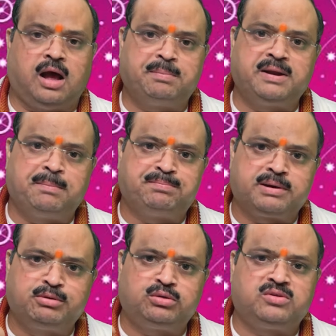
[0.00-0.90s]
अपना
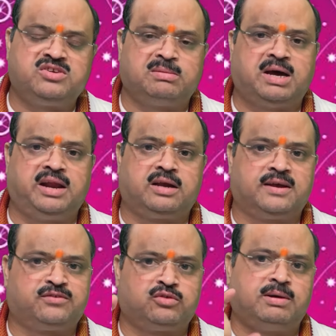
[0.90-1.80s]
प्रभुत्व जमाने
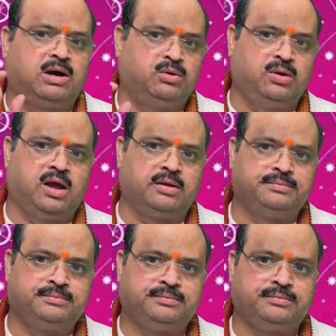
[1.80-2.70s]
का स्वभाव होगा
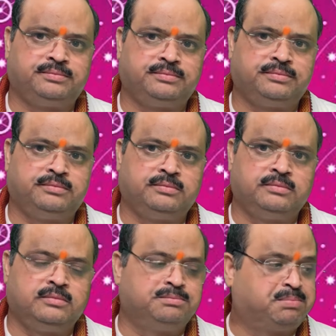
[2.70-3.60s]

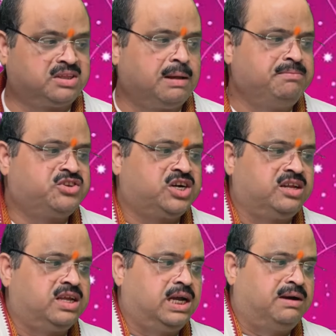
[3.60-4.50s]
प्रथम
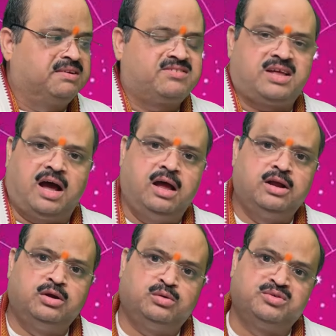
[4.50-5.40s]
चरण की अवस्था
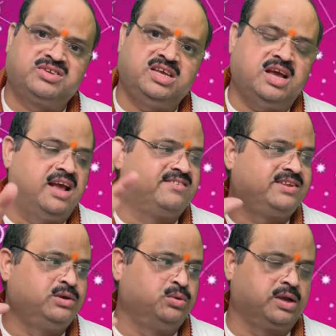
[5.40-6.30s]
उसकी
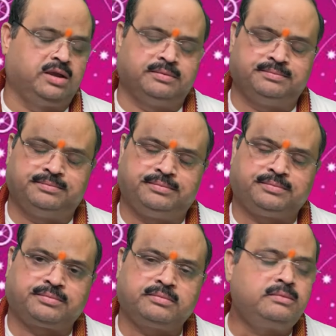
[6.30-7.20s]
ऐसी होगी
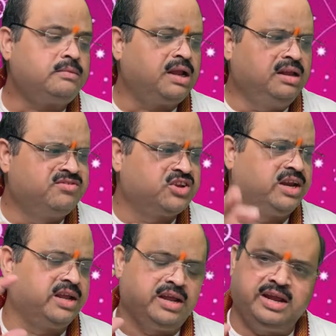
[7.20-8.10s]

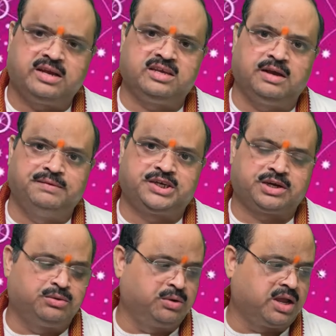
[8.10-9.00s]
चलिए एक यह
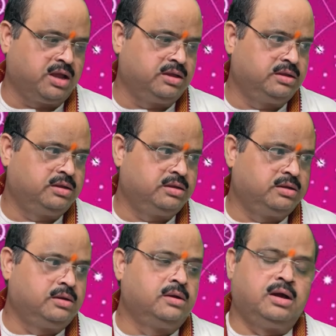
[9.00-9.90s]
विषय हो
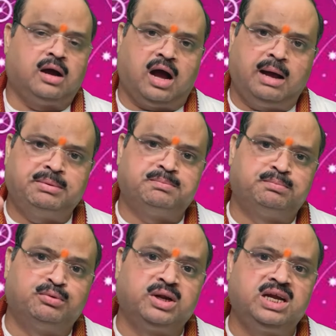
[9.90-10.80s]
गया अब
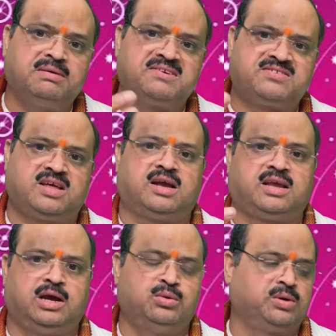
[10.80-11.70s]
बुरी अवस्था
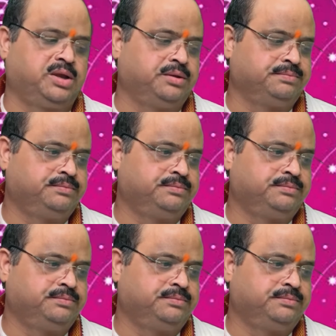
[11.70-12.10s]
क्या होगी